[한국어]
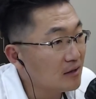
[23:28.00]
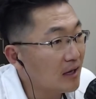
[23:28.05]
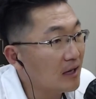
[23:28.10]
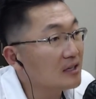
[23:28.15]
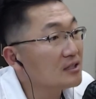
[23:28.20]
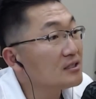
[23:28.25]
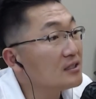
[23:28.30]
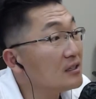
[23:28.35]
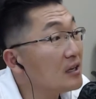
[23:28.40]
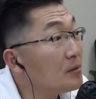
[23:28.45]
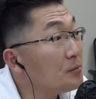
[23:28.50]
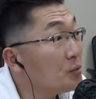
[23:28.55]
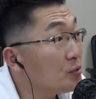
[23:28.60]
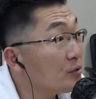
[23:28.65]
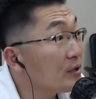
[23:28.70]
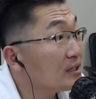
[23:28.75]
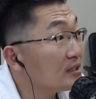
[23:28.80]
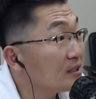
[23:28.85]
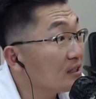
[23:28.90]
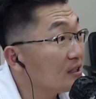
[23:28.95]
아니,
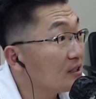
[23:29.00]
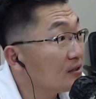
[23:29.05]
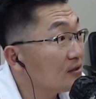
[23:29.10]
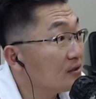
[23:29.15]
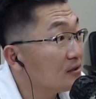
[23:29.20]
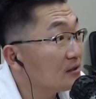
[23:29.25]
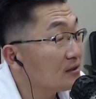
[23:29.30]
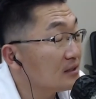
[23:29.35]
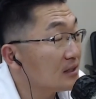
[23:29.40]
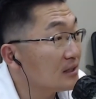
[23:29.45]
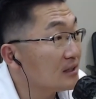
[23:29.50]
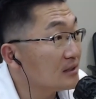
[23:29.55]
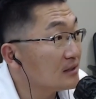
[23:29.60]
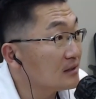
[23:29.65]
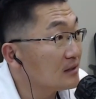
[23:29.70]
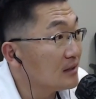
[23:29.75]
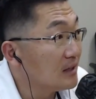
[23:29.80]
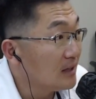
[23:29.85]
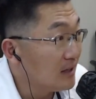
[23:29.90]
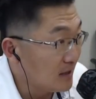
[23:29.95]
싱가포르에서 이, 이제
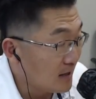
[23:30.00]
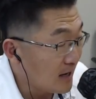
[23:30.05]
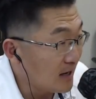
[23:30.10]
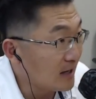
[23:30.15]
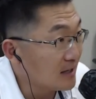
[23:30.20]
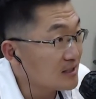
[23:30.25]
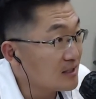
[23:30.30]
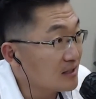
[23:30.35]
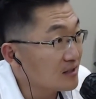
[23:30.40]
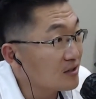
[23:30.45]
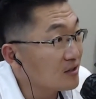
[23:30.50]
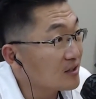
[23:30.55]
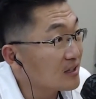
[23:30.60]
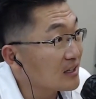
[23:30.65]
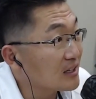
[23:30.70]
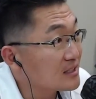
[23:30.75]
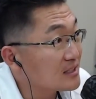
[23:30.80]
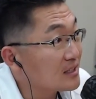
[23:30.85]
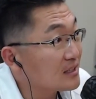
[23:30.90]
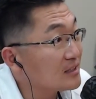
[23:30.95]
네. 아시안
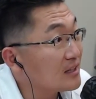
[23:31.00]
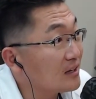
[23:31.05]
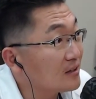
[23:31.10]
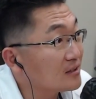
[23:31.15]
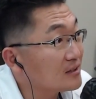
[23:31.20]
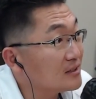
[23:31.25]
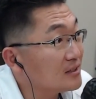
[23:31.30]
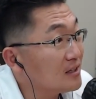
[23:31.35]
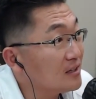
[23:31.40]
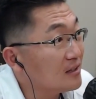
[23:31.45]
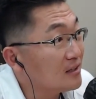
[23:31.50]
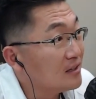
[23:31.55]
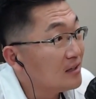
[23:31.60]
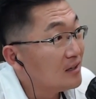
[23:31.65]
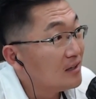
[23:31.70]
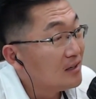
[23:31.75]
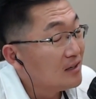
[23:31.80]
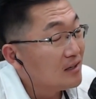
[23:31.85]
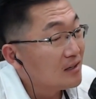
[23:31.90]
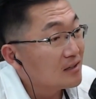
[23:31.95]
경기가 시작되거든요.
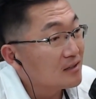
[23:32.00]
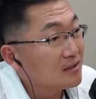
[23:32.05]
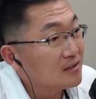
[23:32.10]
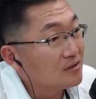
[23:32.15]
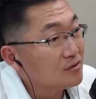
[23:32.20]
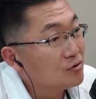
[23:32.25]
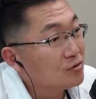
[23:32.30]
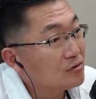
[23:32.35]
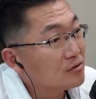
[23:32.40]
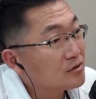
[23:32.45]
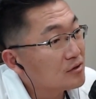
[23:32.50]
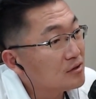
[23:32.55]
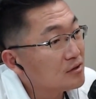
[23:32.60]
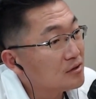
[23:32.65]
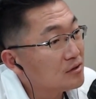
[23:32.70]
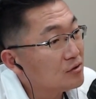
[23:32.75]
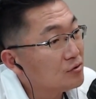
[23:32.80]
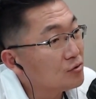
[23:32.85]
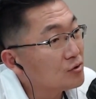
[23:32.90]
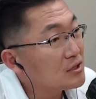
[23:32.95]
네. 그, 유,
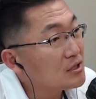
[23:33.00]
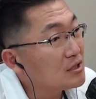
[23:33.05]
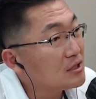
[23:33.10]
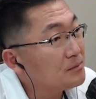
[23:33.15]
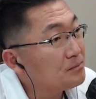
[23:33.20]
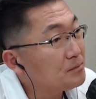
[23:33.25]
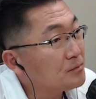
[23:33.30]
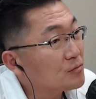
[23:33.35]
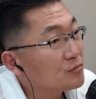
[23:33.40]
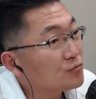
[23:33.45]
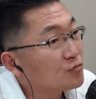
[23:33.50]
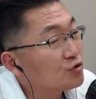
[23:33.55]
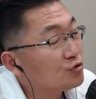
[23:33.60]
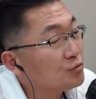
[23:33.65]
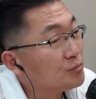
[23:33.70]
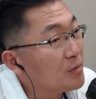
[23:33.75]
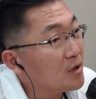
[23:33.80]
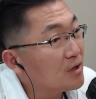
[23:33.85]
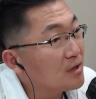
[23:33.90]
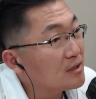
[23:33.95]
그
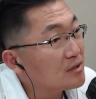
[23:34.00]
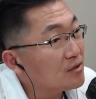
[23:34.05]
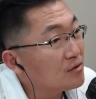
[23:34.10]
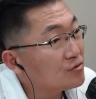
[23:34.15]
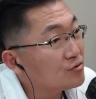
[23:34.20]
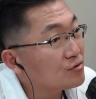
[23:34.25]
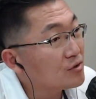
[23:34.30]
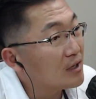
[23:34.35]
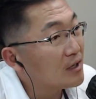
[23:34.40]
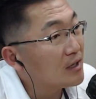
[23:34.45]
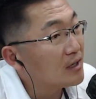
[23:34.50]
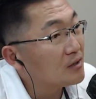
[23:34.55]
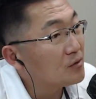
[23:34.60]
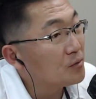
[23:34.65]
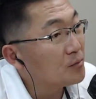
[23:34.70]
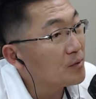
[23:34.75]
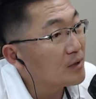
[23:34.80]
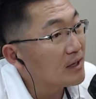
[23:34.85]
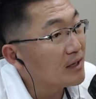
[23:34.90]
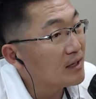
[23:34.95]
69명의 선수가
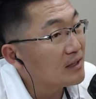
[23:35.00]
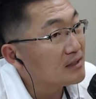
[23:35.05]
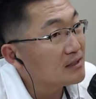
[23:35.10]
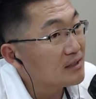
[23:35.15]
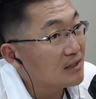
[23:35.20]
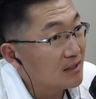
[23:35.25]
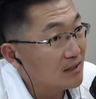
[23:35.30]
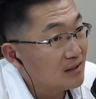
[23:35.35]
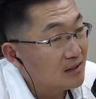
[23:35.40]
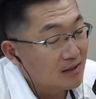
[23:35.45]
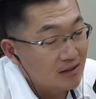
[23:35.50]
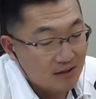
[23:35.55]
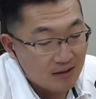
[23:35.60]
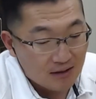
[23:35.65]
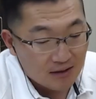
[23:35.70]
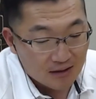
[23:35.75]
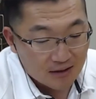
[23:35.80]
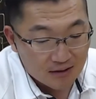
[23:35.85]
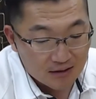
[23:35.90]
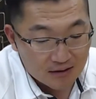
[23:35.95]
요번에 이제
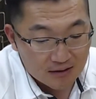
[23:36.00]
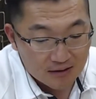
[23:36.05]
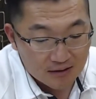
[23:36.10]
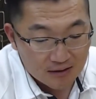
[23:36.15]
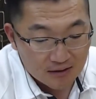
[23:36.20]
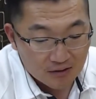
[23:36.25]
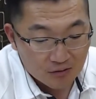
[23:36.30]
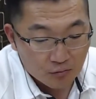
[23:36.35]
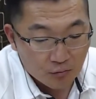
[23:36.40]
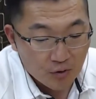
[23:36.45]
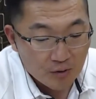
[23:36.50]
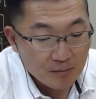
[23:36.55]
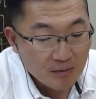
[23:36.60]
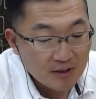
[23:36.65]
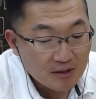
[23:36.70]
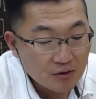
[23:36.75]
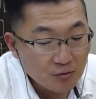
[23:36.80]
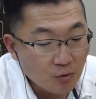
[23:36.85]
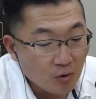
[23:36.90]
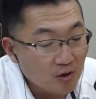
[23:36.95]
그
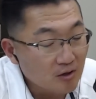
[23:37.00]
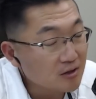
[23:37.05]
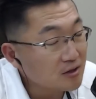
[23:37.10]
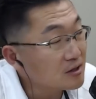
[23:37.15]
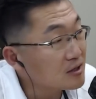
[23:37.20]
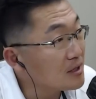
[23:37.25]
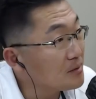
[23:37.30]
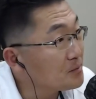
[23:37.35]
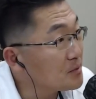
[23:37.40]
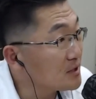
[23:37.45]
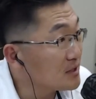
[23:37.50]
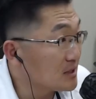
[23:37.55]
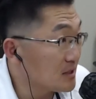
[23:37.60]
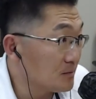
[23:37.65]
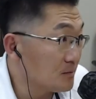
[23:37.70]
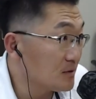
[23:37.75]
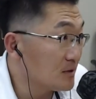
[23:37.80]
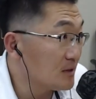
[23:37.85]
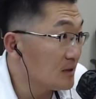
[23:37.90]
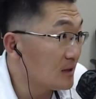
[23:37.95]
위민스 월드
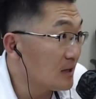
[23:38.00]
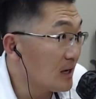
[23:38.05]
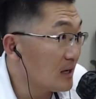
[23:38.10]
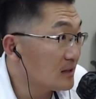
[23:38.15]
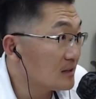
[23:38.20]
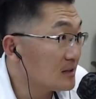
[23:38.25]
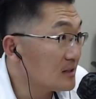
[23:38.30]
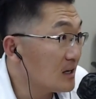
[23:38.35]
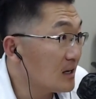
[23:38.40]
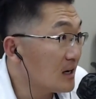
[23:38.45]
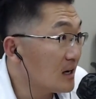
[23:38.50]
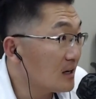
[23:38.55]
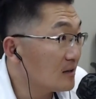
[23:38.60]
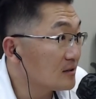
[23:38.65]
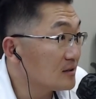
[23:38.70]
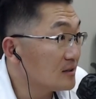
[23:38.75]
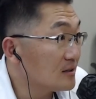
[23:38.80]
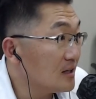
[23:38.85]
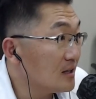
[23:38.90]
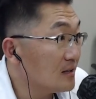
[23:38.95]
챔피언십을 시작하거든요.
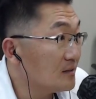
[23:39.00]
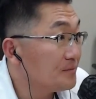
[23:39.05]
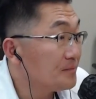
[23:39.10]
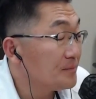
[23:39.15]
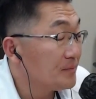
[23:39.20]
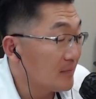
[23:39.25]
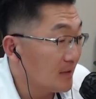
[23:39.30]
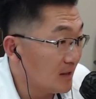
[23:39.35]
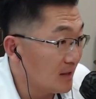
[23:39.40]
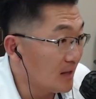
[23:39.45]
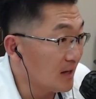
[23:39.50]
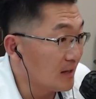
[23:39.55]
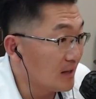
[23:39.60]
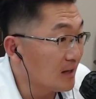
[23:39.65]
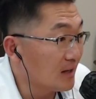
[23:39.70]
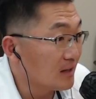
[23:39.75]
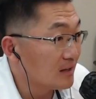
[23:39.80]
싱가포르에서. 어. 네, 근데 네,